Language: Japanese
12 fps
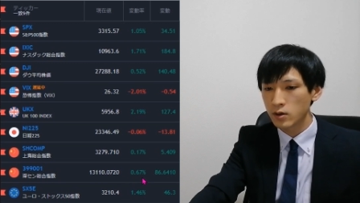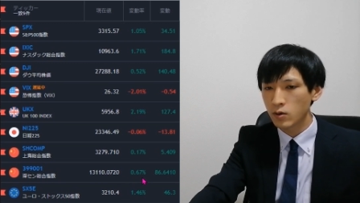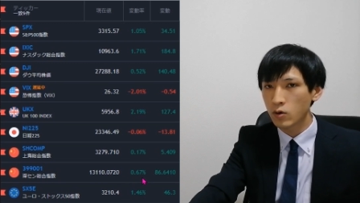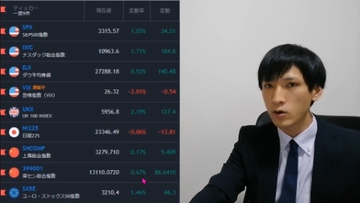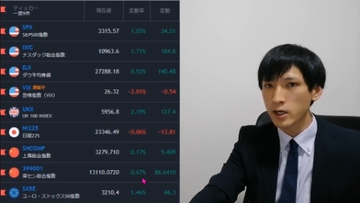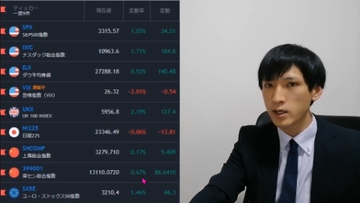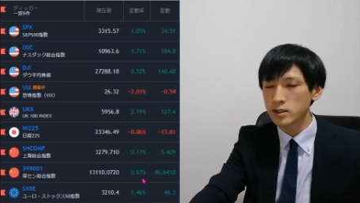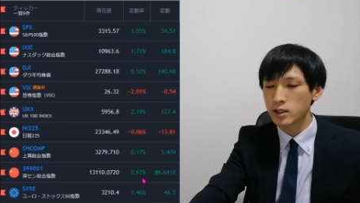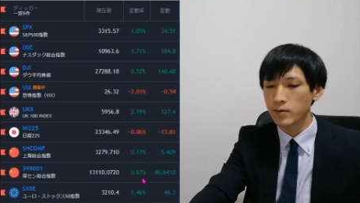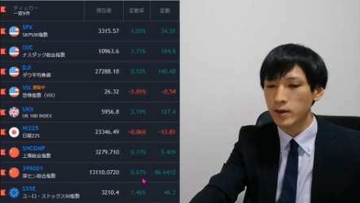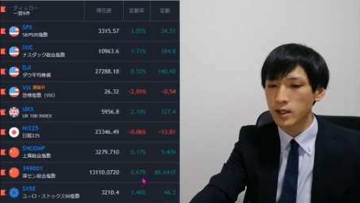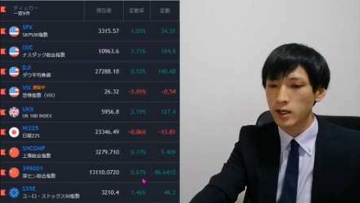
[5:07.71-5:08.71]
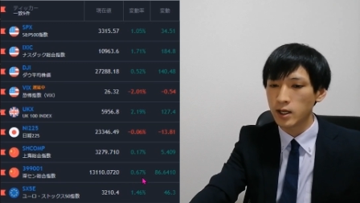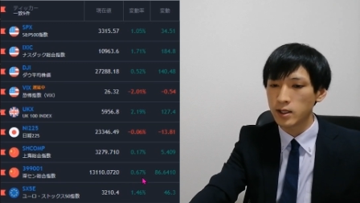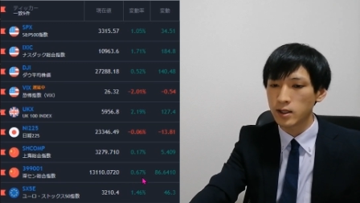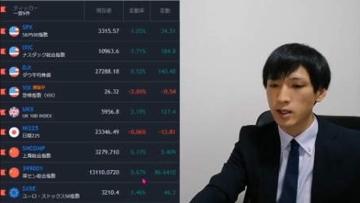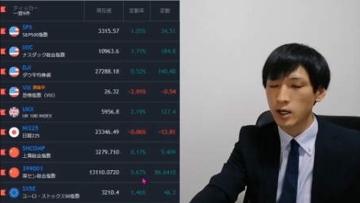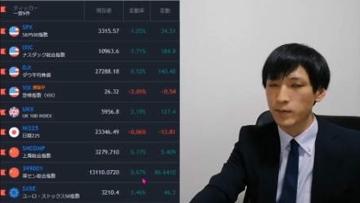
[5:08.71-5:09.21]
ここがですね、また
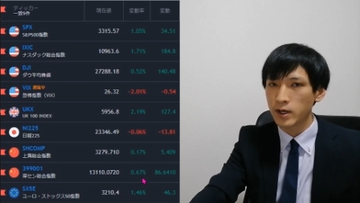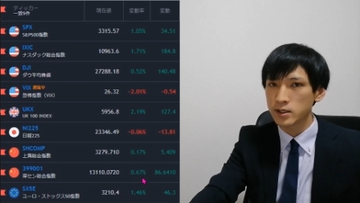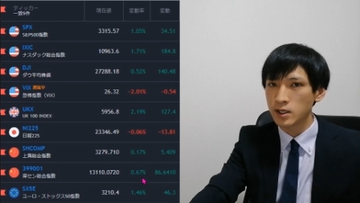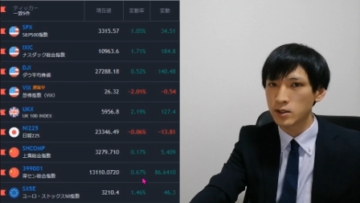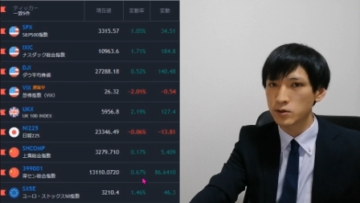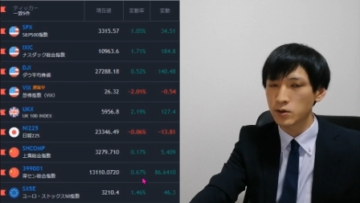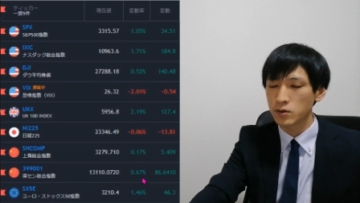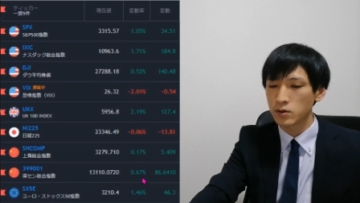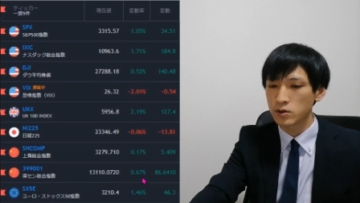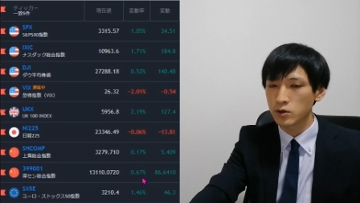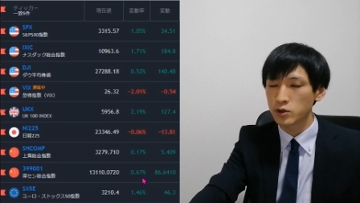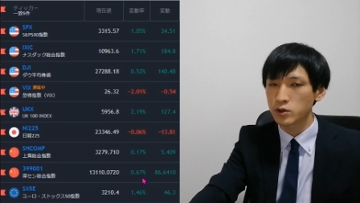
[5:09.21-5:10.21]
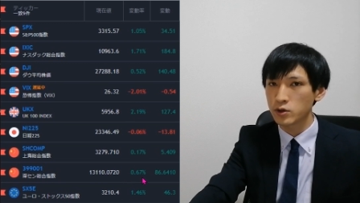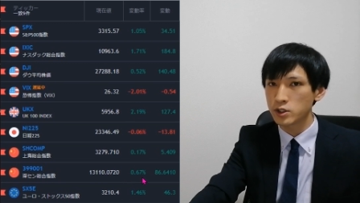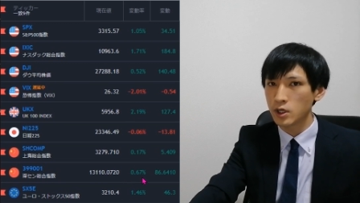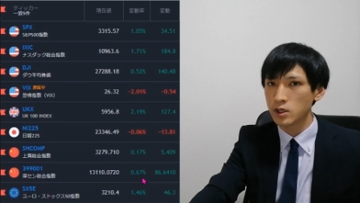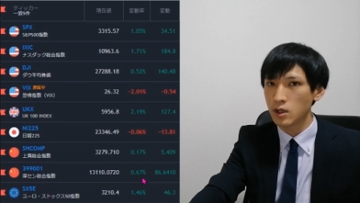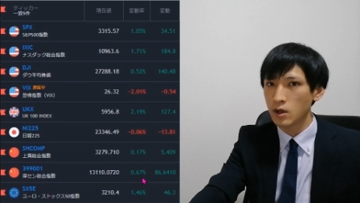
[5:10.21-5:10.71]
0.7%相当上昇
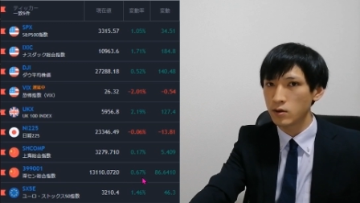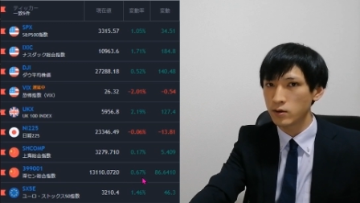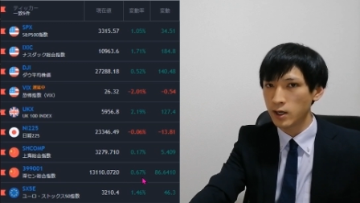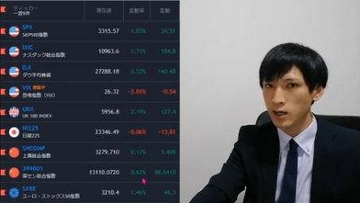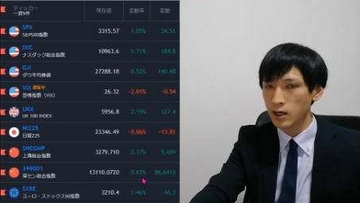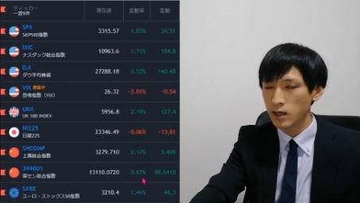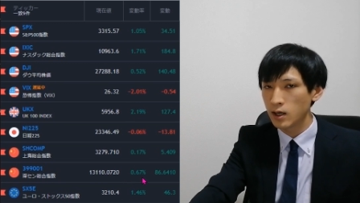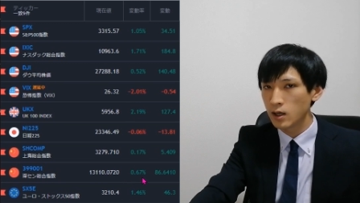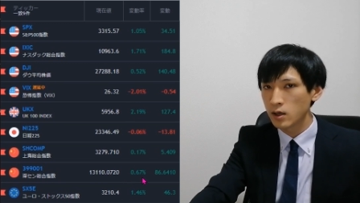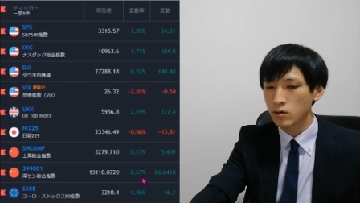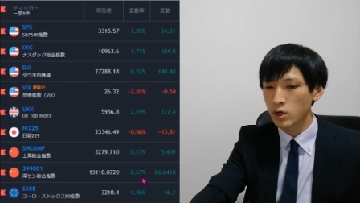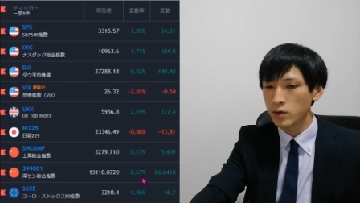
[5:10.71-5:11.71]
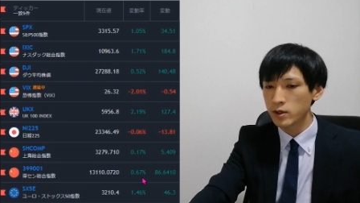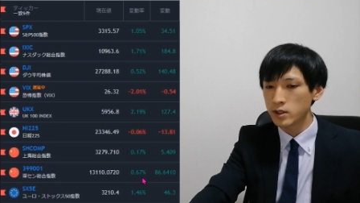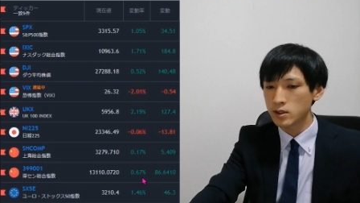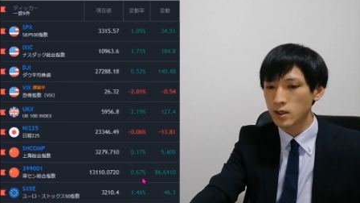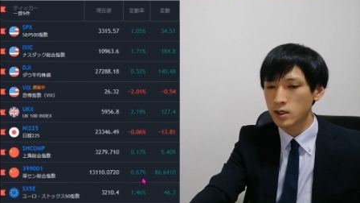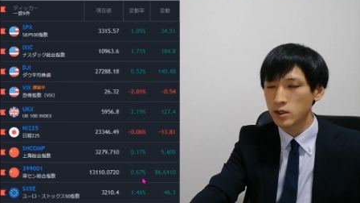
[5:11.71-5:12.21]
してきているので、これもで
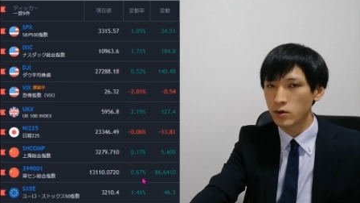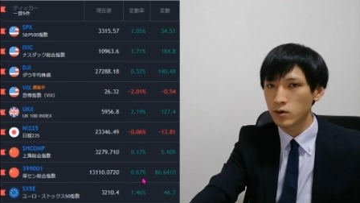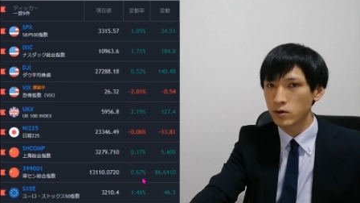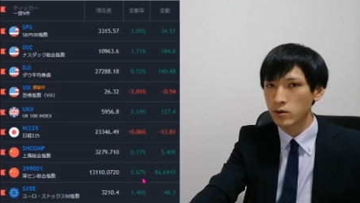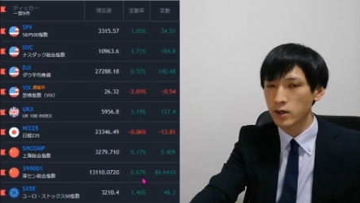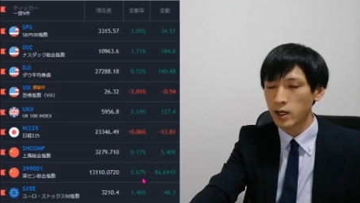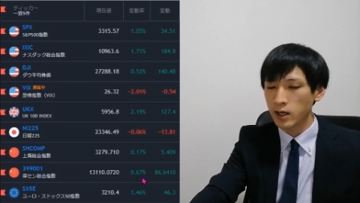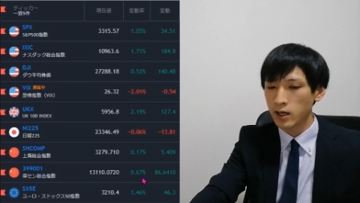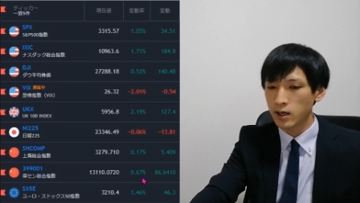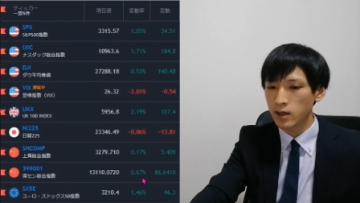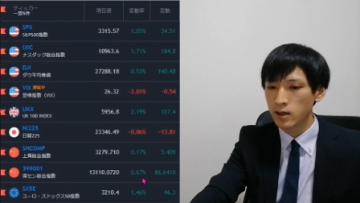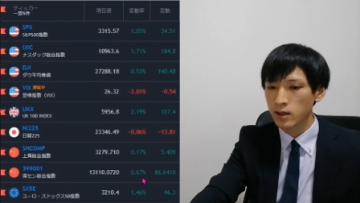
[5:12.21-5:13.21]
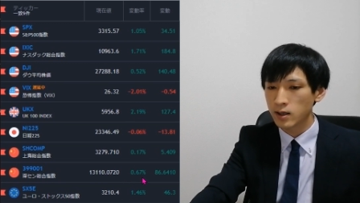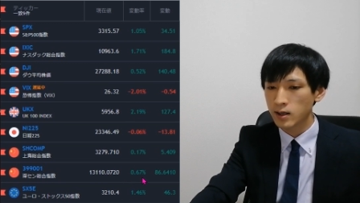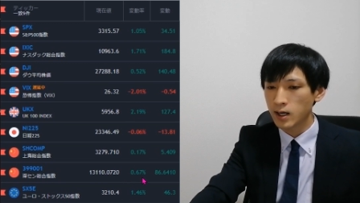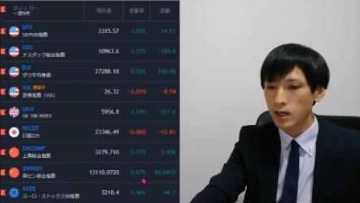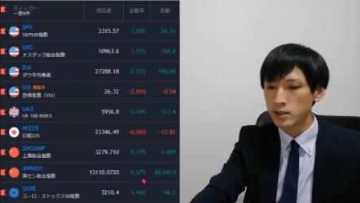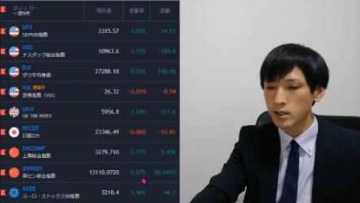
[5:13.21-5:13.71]
すね、昨日の動画で、
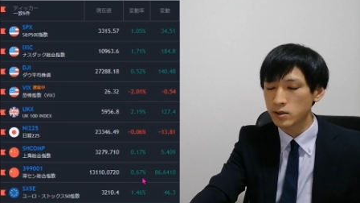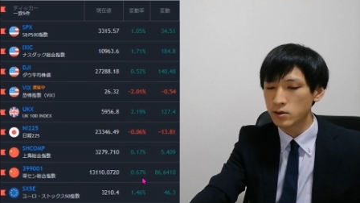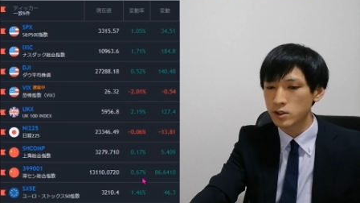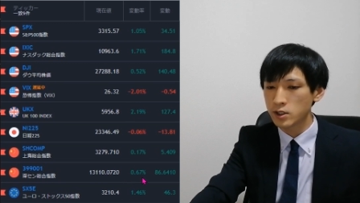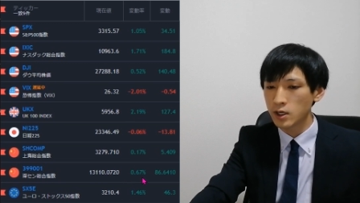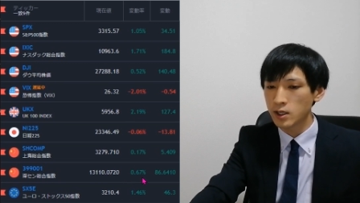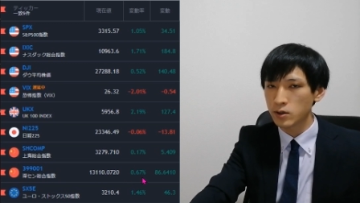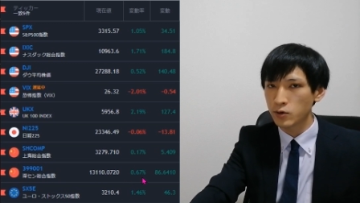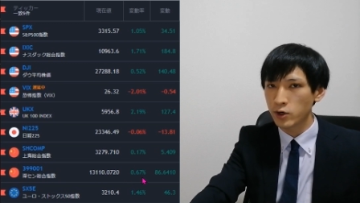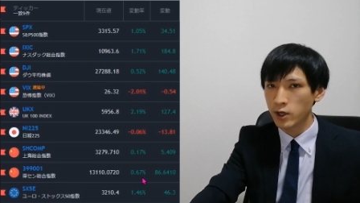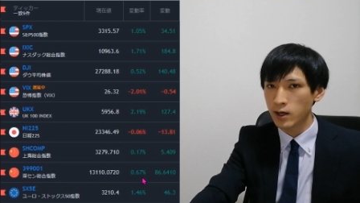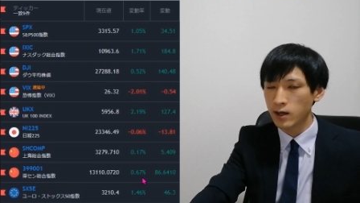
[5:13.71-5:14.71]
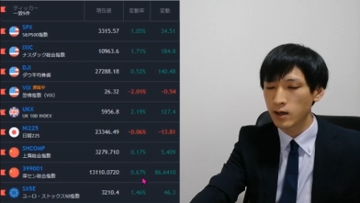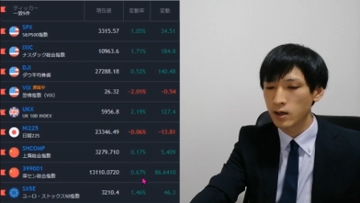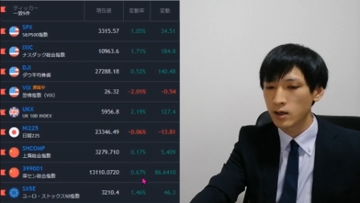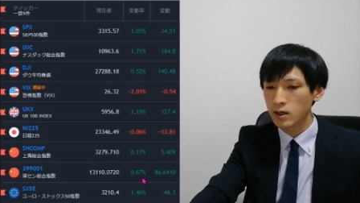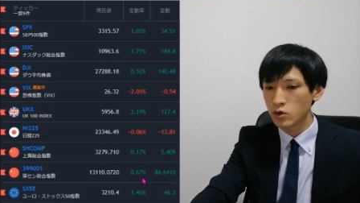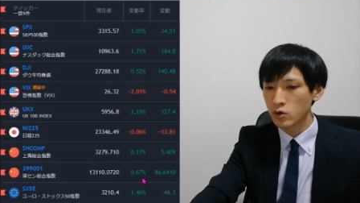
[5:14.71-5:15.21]
解説していた通
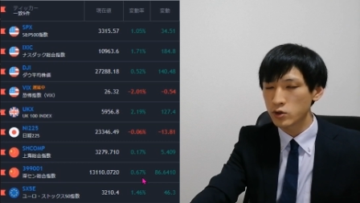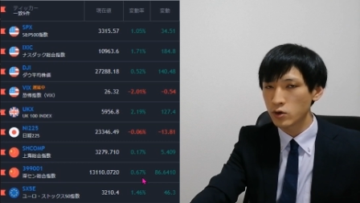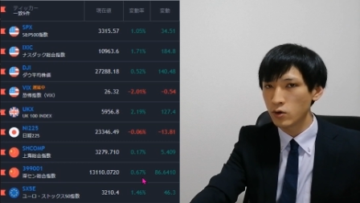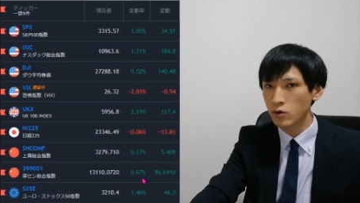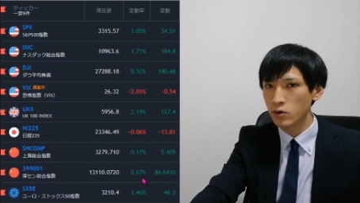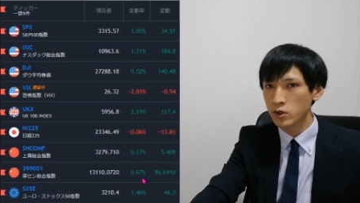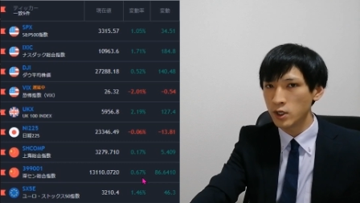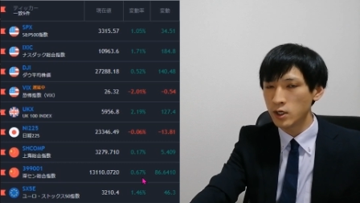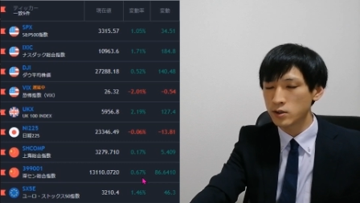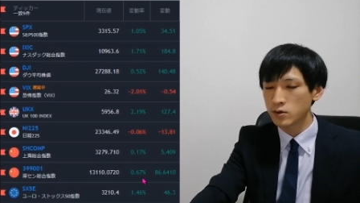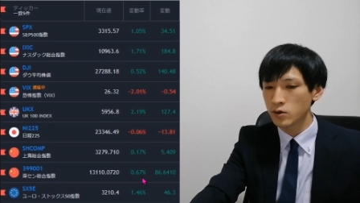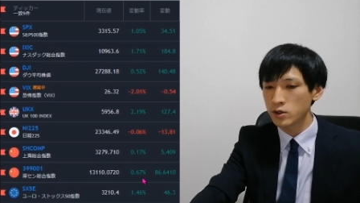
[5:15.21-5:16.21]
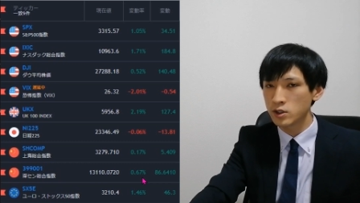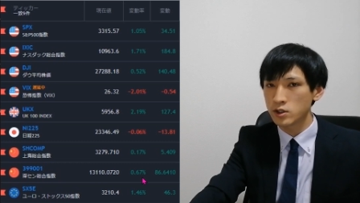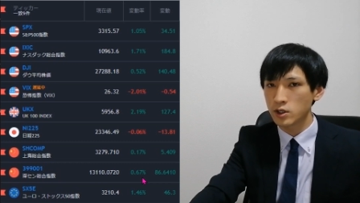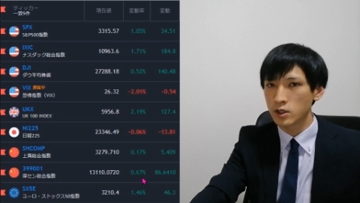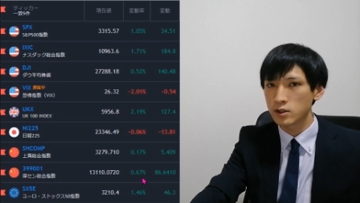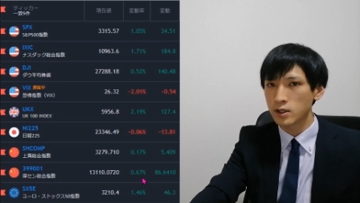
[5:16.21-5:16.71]
り、上昇の方に少しず
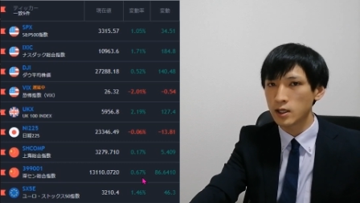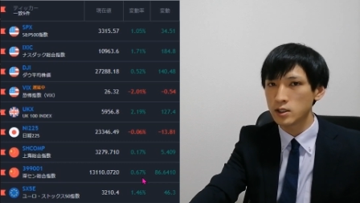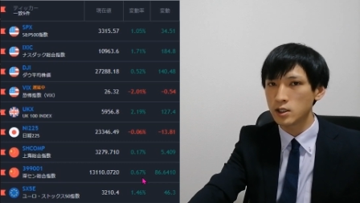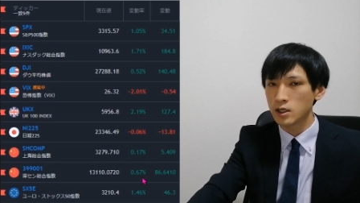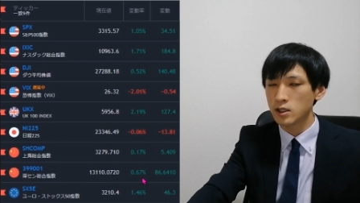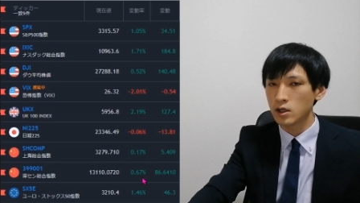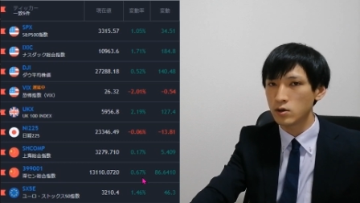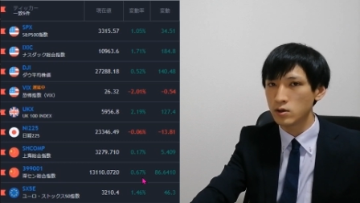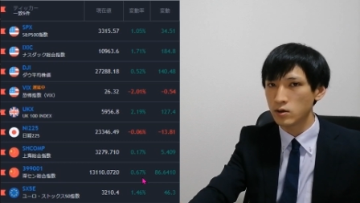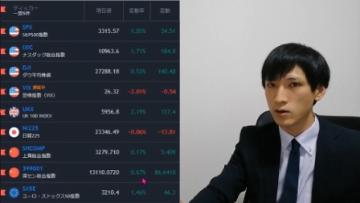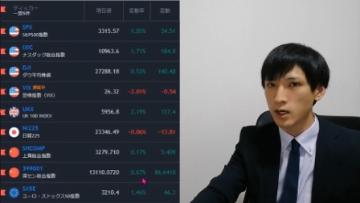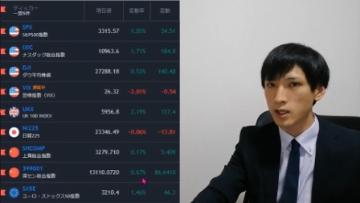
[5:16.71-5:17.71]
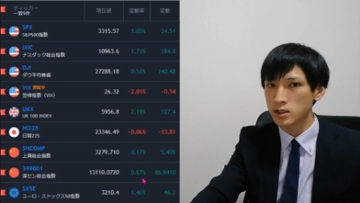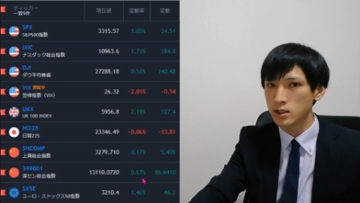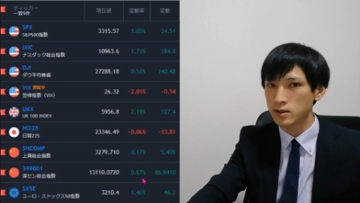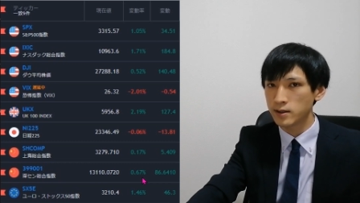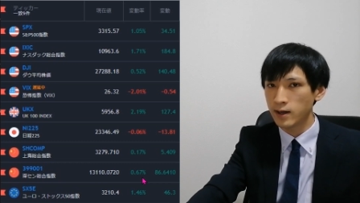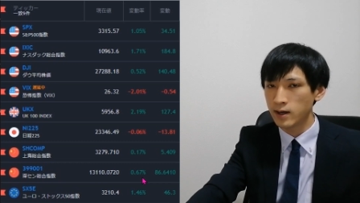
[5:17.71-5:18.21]
つ転じてきてるっていう形
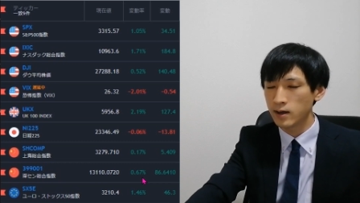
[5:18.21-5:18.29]
です